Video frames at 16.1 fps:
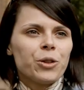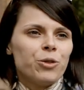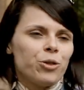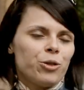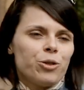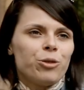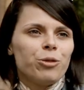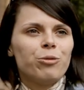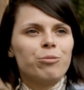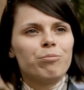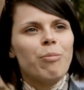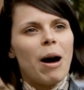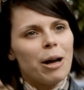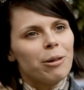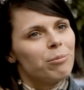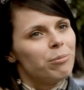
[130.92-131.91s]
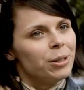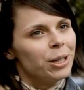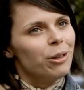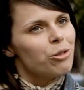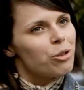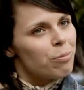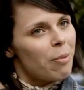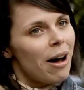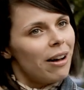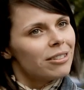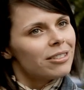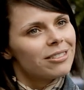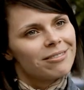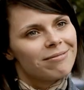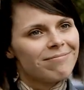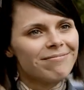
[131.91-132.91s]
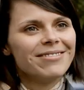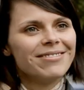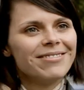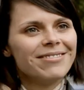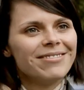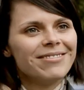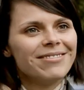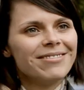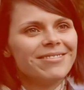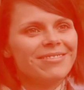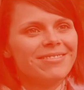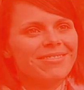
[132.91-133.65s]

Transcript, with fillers: Und es macht mir Spaß.